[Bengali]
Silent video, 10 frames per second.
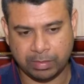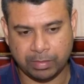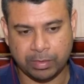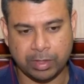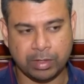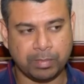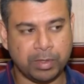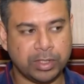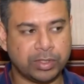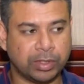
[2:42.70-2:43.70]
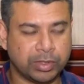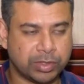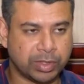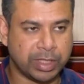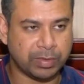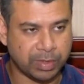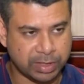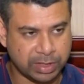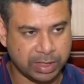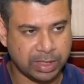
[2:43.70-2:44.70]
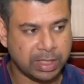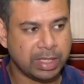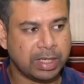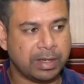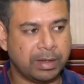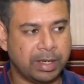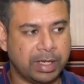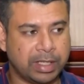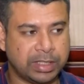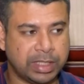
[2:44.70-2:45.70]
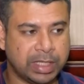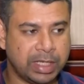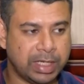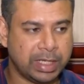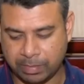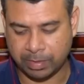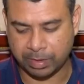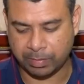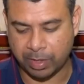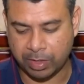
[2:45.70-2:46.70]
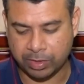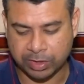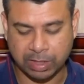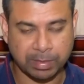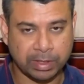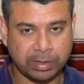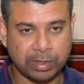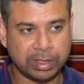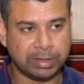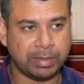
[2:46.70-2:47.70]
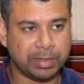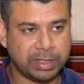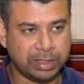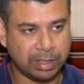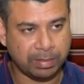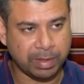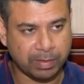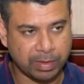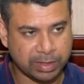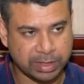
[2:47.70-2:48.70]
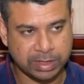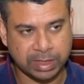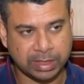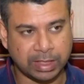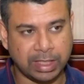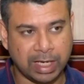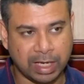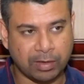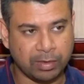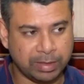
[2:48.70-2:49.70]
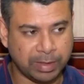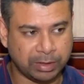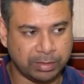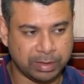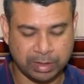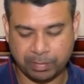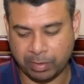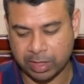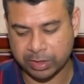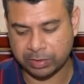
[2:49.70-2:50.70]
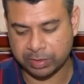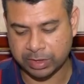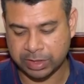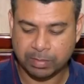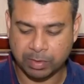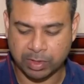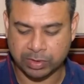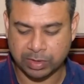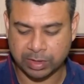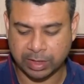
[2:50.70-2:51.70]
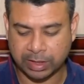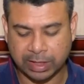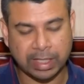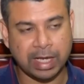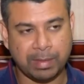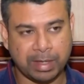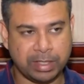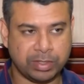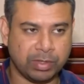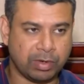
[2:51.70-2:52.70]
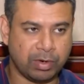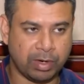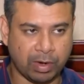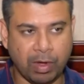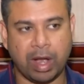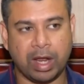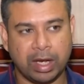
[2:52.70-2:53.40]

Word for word: অন্যান্য পুলিশ সদস্য কি করেছে সেটা নিয়ে বরেণ্য সাংবাদিকগণ যেভাবে চিন্তাভাবনা করেছেন সে তাদের লেখাগুলোর মাধ্যমে যেটা প্রকাশিত হয়েছে সেই প্রকাশনা থেকে থেকে আমার এই সংকলনটা করা